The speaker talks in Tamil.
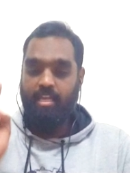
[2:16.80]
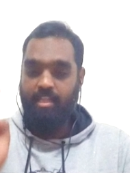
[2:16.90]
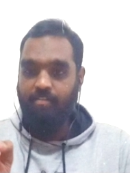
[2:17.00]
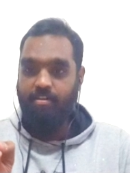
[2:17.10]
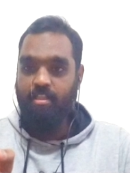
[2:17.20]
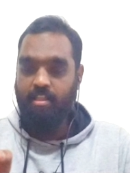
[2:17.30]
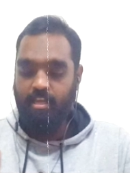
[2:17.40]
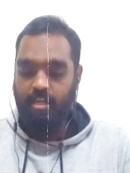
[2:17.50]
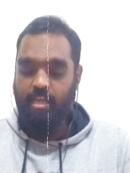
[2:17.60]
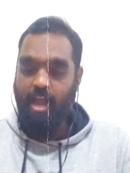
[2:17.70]
இதை வந்து
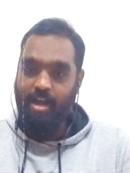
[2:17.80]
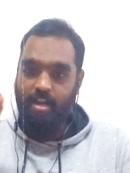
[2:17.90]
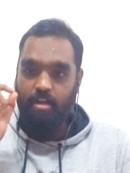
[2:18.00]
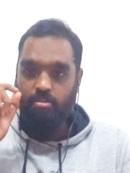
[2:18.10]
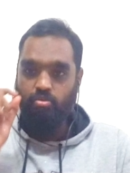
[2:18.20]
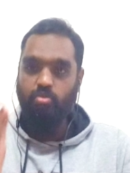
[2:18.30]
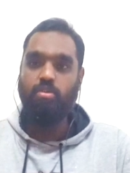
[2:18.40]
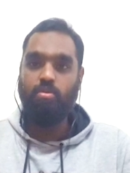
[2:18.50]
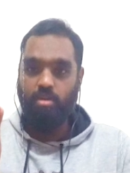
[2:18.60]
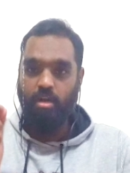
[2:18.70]
யாருக்கு
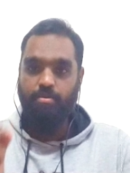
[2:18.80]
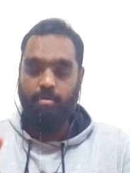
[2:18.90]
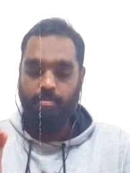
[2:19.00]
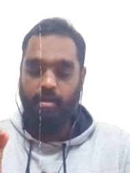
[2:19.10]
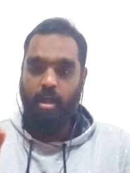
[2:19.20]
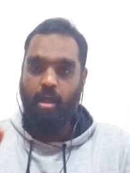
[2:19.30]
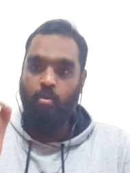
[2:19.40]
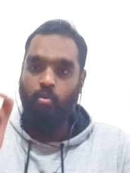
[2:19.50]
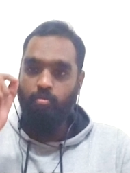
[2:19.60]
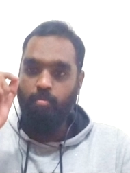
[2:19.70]
சொந்தம் கொண்டாடணும் அப்படின்னா
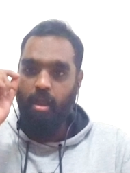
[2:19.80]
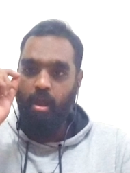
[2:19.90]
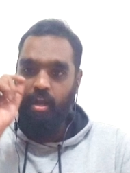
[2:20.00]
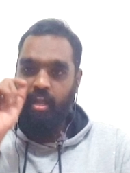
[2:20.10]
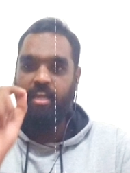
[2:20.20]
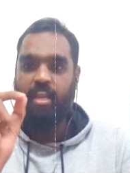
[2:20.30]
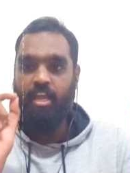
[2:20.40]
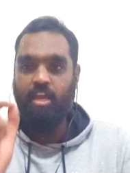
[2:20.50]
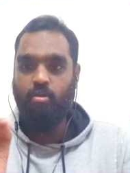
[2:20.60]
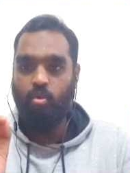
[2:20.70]
உண்மையான
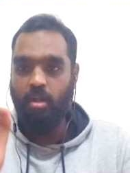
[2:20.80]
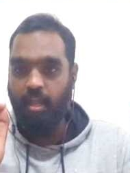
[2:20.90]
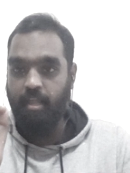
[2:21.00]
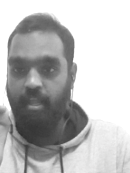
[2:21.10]
இறையியல் கொள்கை